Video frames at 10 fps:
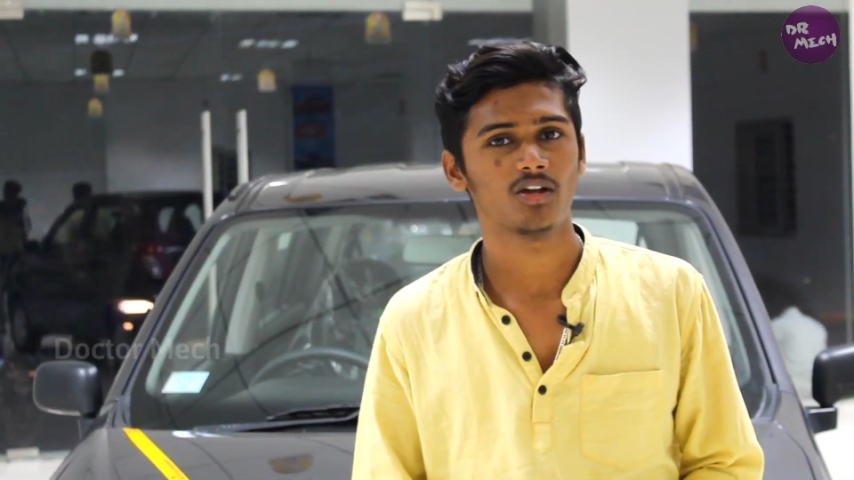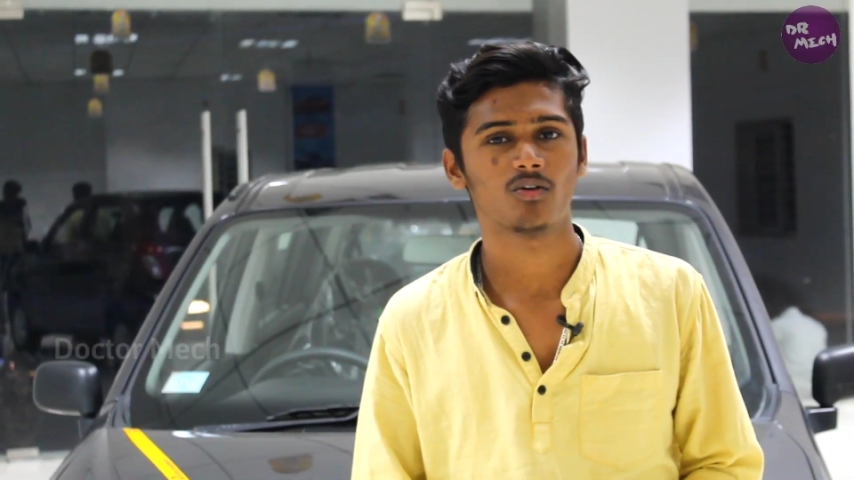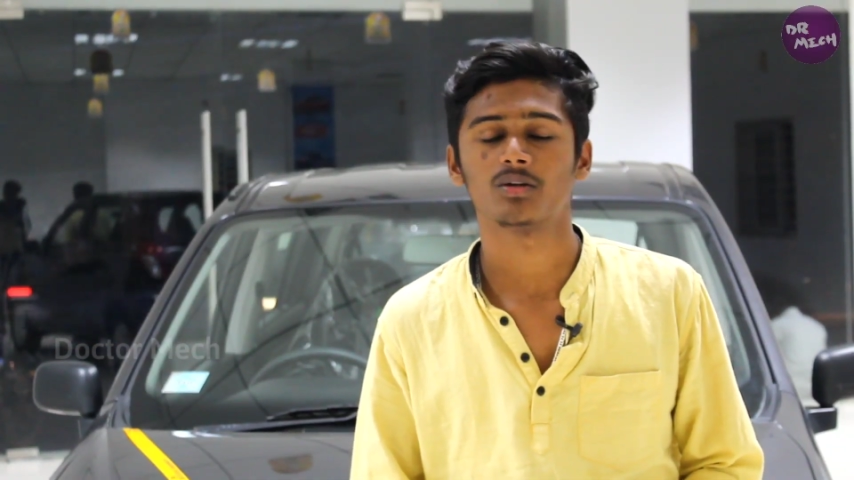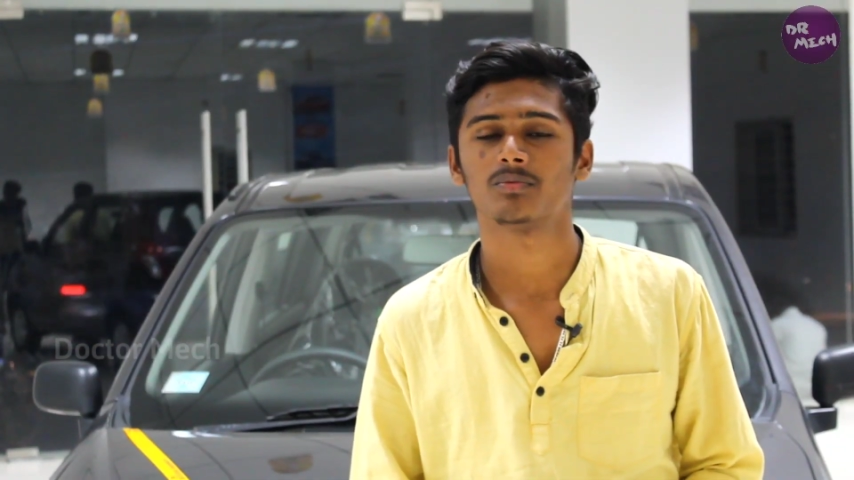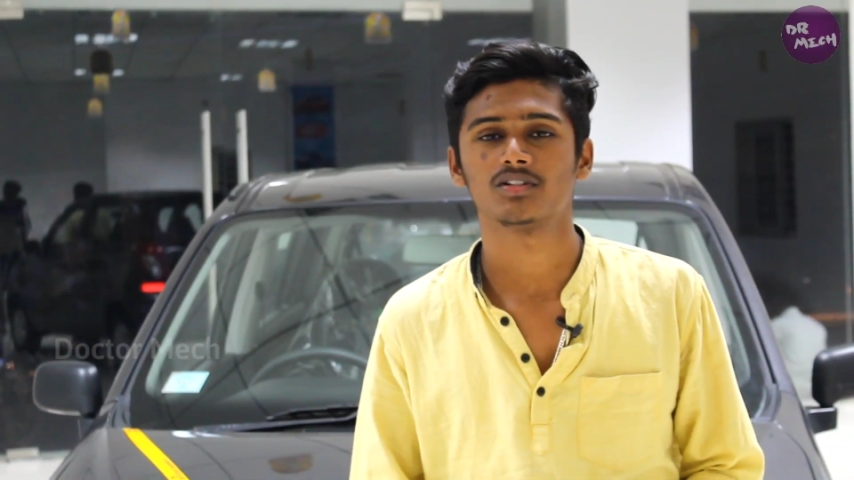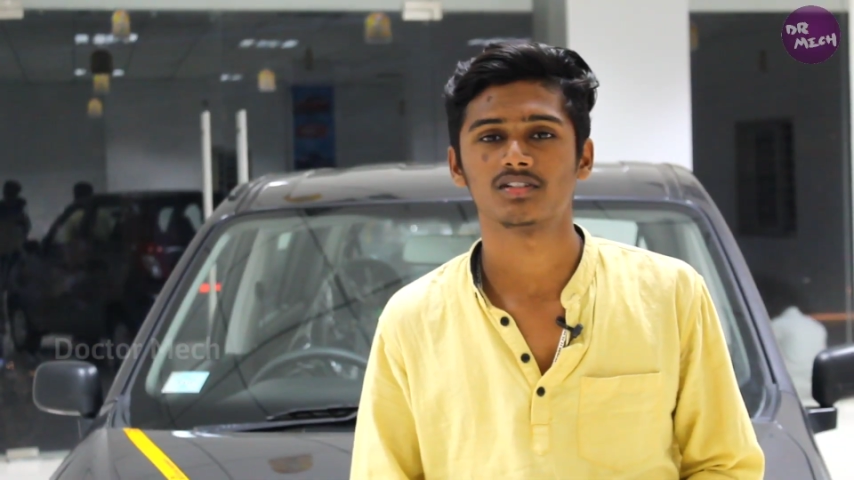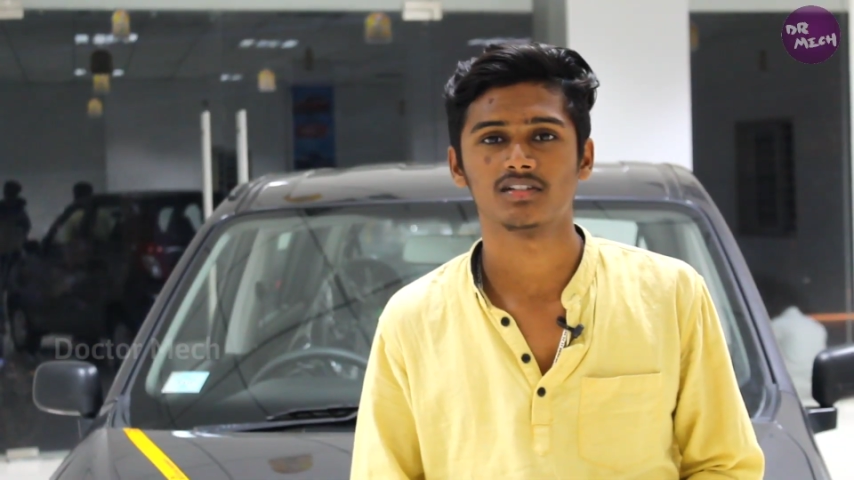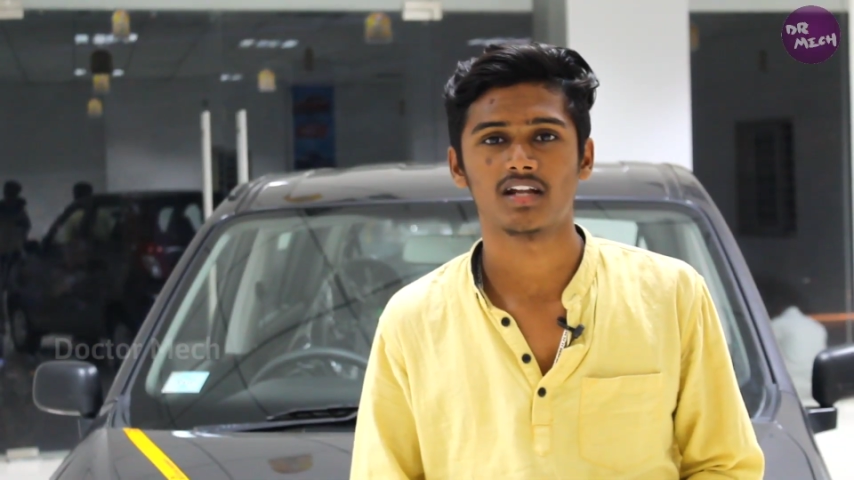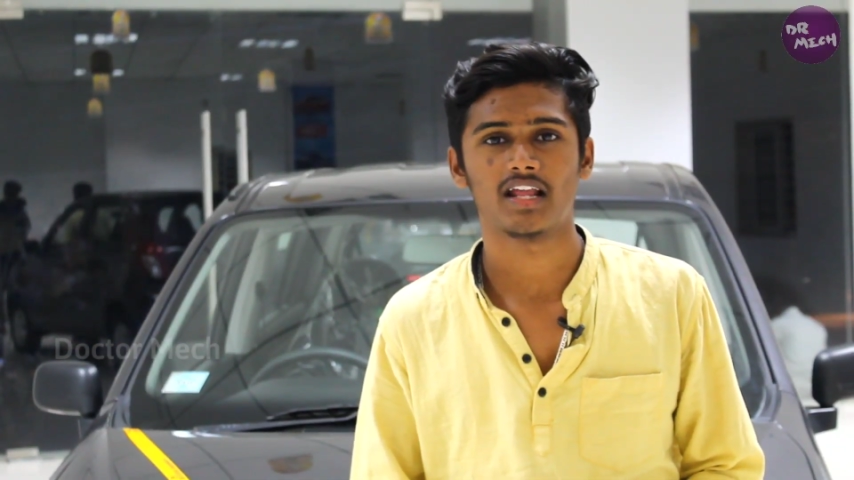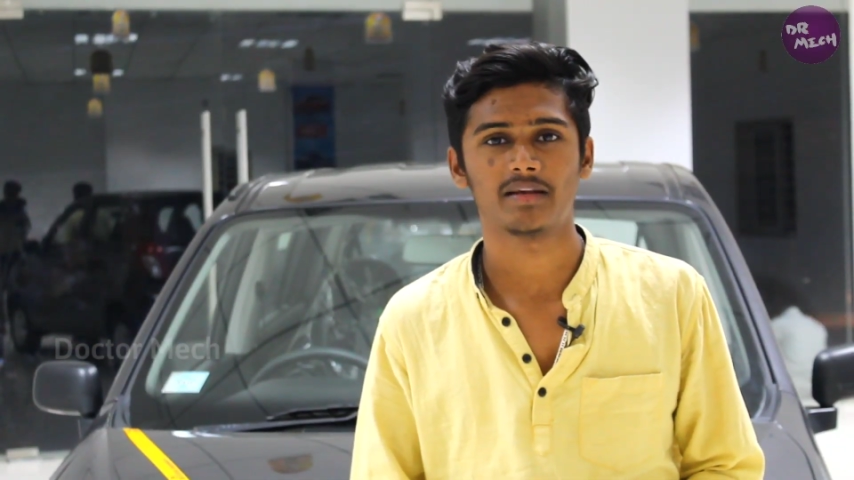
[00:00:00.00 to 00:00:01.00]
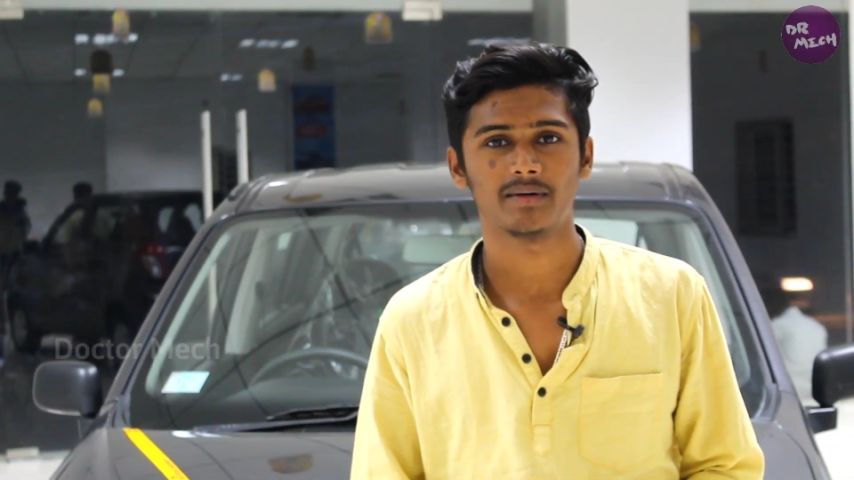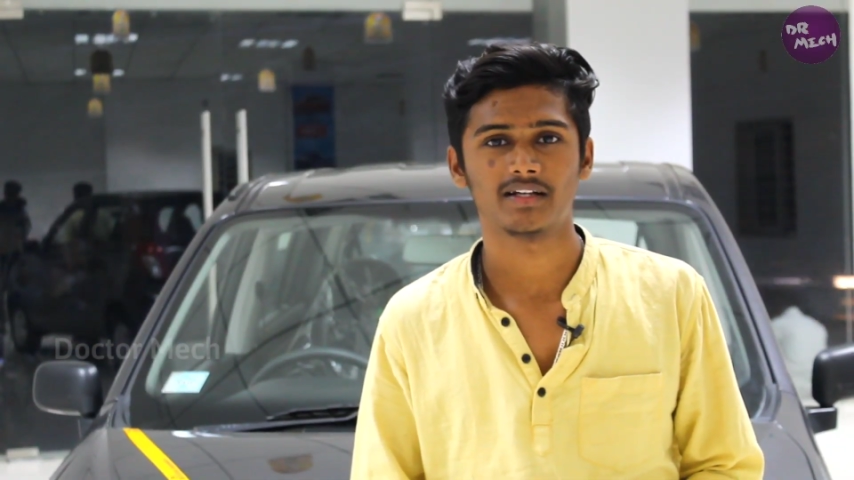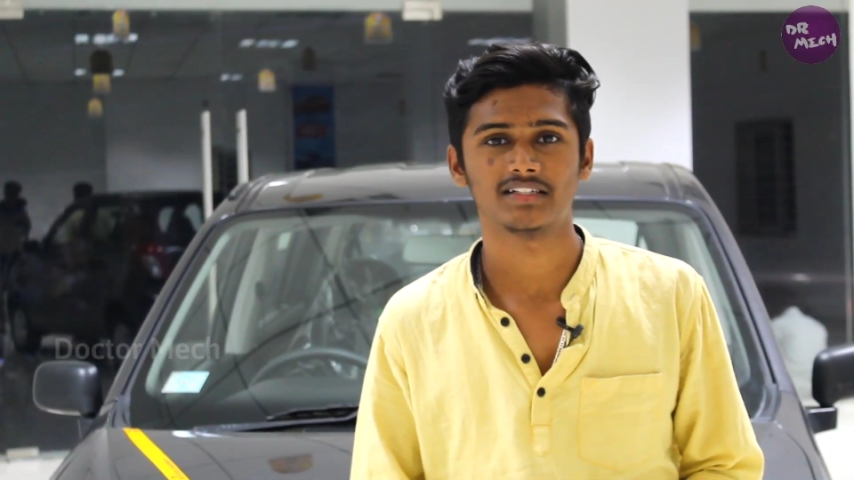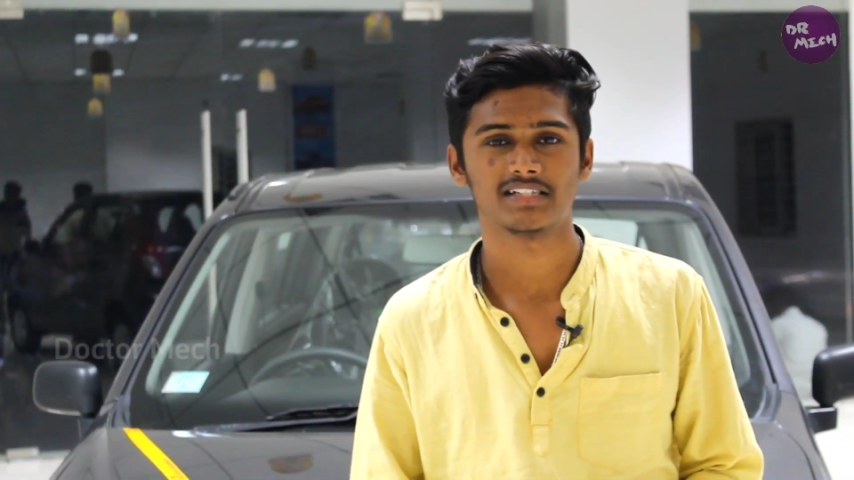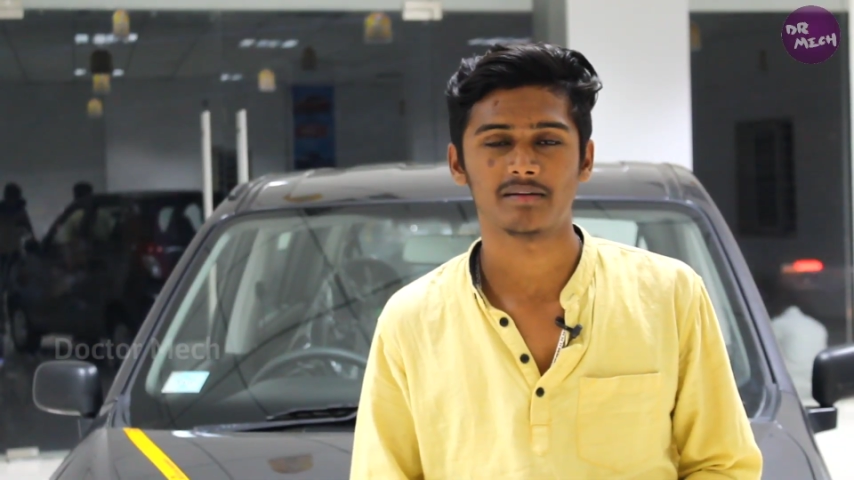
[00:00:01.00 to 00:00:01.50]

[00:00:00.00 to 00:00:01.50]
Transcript: வீடியோ உங்களுக்கு பிடிச்சிருந்தா லைக் பண்ணுங்கள்